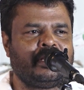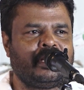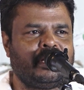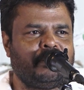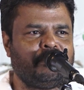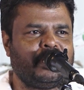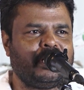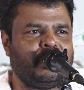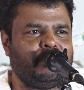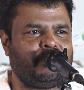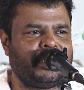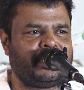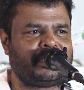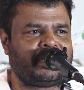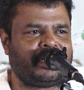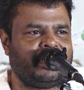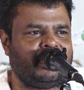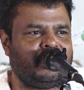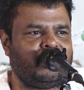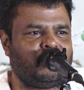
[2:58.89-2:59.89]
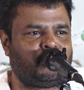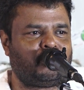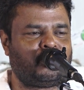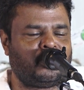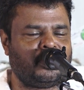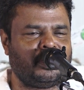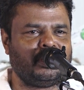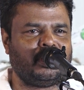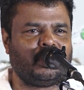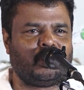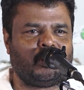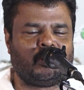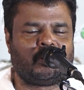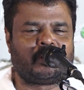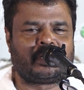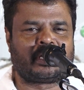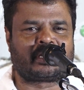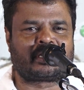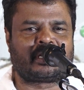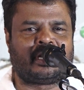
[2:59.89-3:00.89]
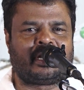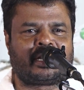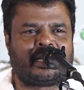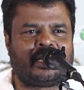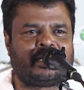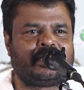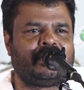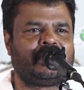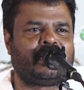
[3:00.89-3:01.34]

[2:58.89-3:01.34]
என்பதை பற்றி புரிந்து கொள்வதற்காக அதை